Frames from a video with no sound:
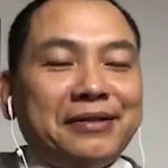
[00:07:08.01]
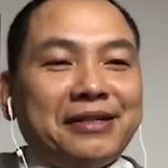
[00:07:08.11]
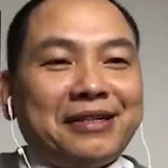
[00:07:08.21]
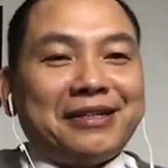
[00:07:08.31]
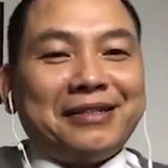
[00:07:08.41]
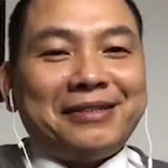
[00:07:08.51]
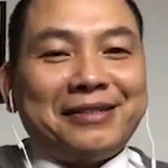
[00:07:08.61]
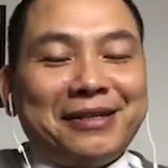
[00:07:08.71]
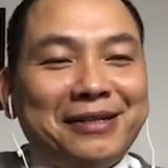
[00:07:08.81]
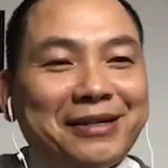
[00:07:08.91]
À,
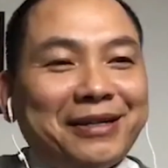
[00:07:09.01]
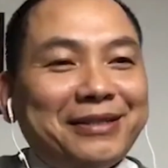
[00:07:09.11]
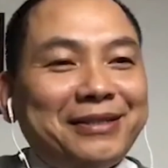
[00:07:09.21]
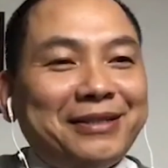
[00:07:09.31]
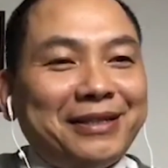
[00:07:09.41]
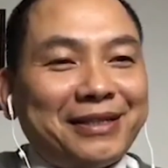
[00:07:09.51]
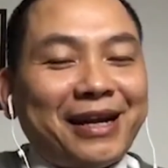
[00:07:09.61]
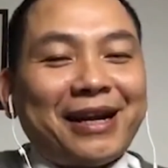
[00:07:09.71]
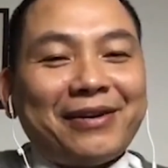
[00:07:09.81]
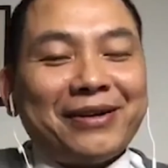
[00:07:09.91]
xin chia
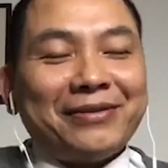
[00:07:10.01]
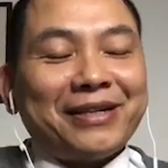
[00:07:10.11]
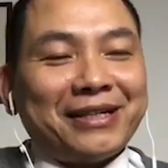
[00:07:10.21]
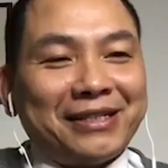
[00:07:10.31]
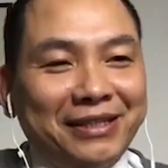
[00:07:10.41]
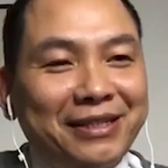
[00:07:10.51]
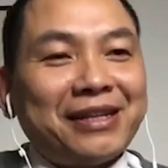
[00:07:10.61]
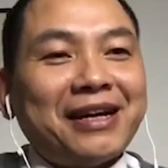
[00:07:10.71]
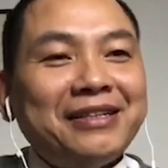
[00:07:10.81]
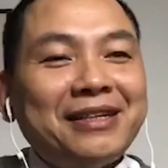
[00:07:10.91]
sẻ và xin chia
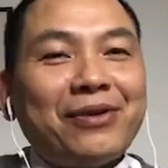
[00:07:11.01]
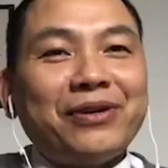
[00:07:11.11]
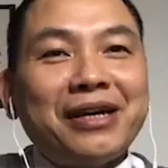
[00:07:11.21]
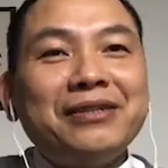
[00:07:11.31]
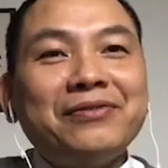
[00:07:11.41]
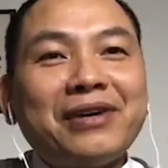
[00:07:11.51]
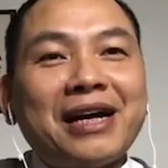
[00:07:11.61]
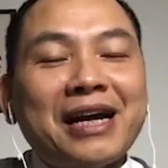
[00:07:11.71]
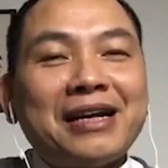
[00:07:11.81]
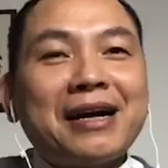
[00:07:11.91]
tay nhau ở đây và
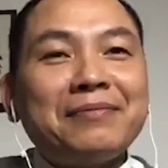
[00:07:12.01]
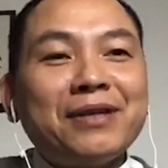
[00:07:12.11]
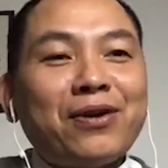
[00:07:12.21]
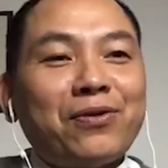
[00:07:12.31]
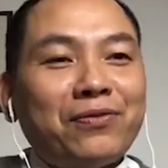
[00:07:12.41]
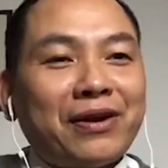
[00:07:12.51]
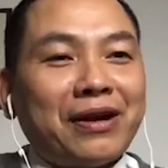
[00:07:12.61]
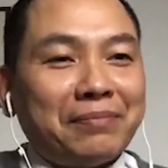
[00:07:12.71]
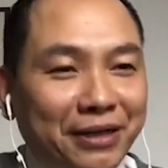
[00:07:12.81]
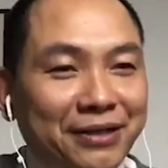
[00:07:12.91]
hẹn gặp nhau vào
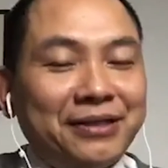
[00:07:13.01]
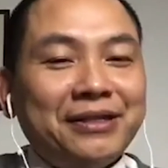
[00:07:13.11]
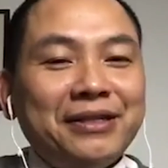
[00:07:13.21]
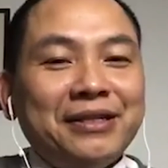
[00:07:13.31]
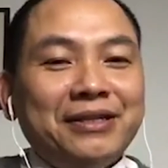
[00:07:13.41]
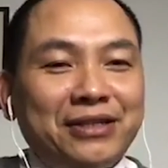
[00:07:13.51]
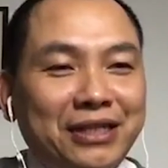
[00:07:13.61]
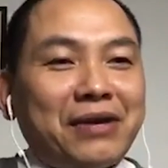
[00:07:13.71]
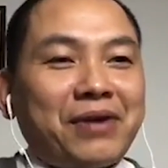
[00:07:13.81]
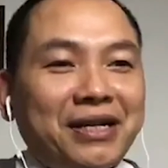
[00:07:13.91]
năm mới. Xin
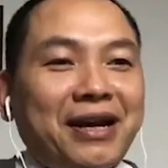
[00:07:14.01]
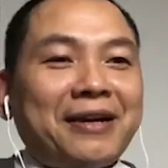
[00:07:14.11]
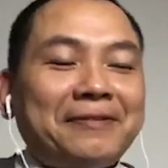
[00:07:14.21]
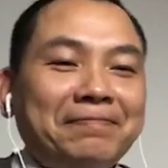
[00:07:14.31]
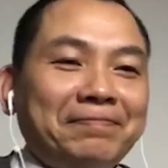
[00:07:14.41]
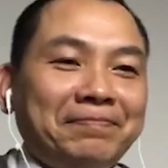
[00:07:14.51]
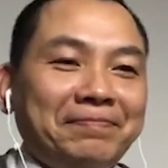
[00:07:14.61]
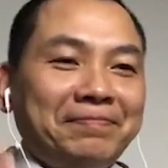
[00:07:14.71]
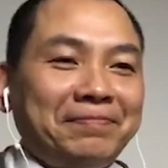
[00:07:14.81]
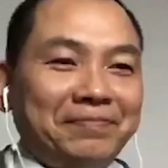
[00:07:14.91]
chào cả nhà.
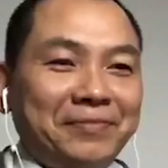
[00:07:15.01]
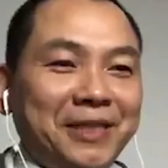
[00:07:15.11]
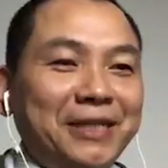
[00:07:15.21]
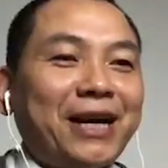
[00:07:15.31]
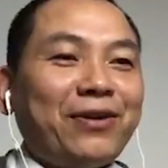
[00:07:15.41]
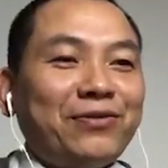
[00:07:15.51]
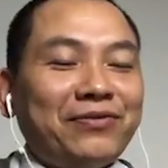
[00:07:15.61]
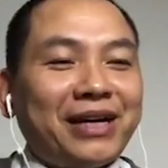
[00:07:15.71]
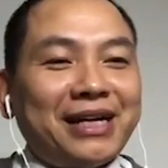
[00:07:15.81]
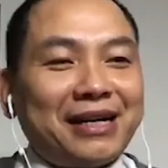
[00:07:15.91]
Xin chào
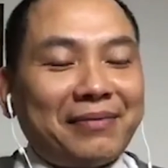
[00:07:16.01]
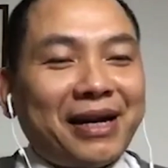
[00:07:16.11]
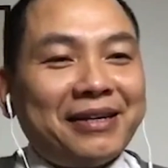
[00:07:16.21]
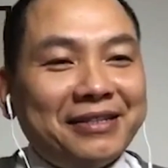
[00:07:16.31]
và hẹn gặp lại.